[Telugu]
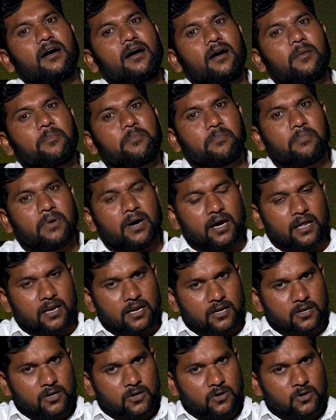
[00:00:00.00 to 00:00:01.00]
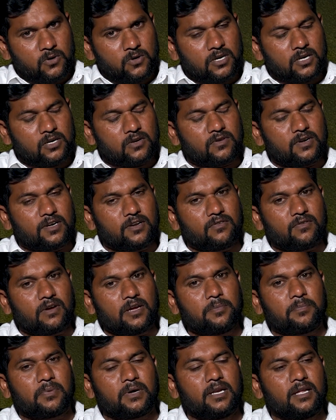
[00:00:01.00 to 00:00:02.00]
ఆ పాలనలో ఉన్నటువంటి
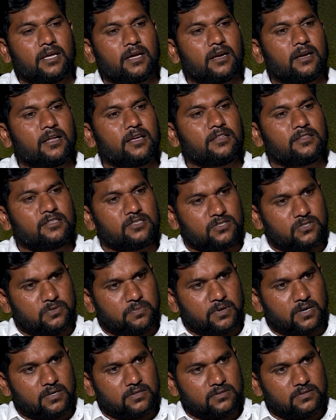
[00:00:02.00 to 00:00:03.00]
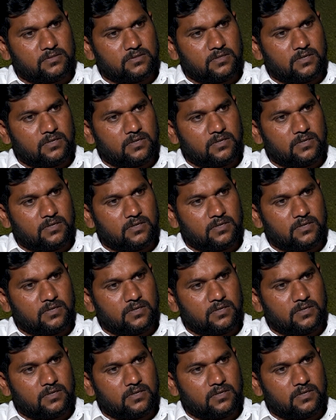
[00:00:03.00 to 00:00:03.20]
వైఫల్యాలనే ఎత్తి చూపాను